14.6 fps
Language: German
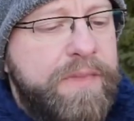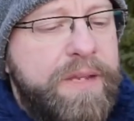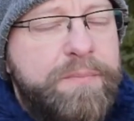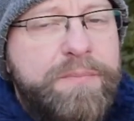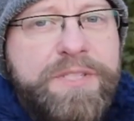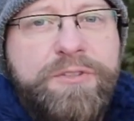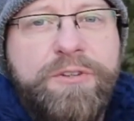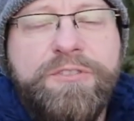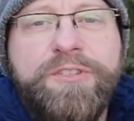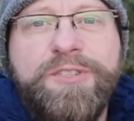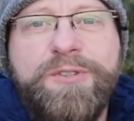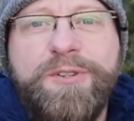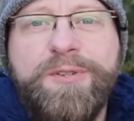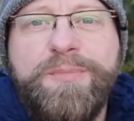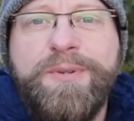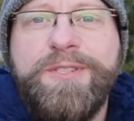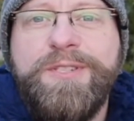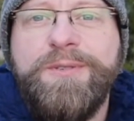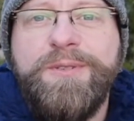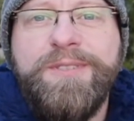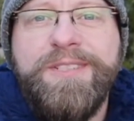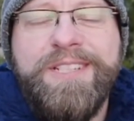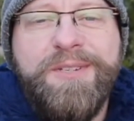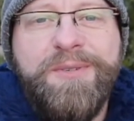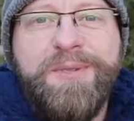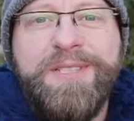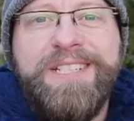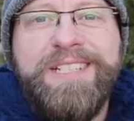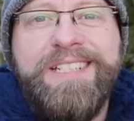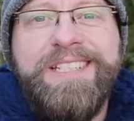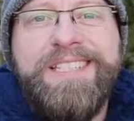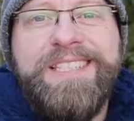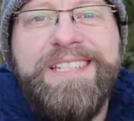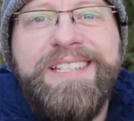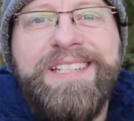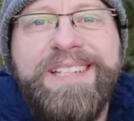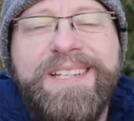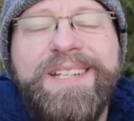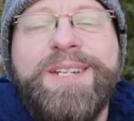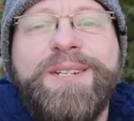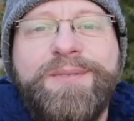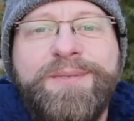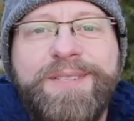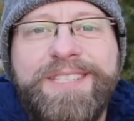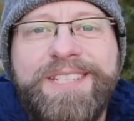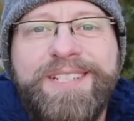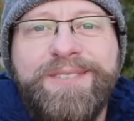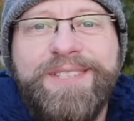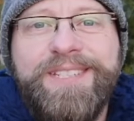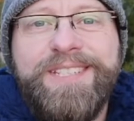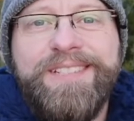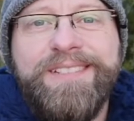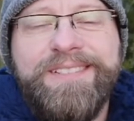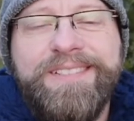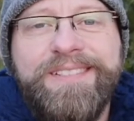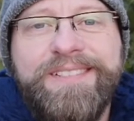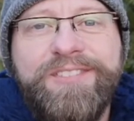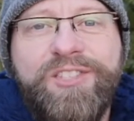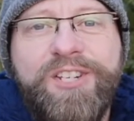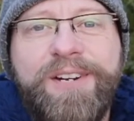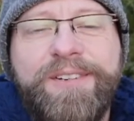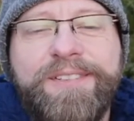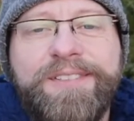Besorgt euch eure Portion und genießt sie. Wir sehen uns. Ciao.